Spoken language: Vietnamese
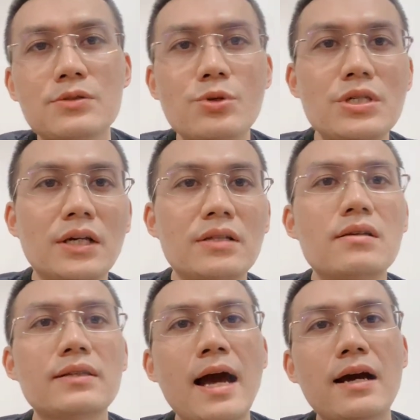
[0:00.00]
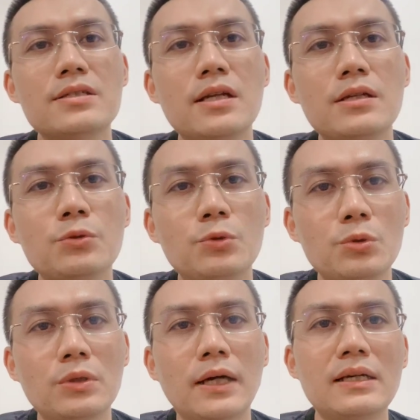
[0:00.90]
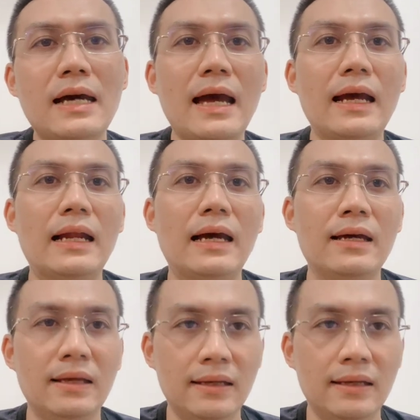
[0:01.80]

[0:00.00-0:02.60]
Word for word: duy trì cái tương tác ở trên YouTube, cái thứ hai là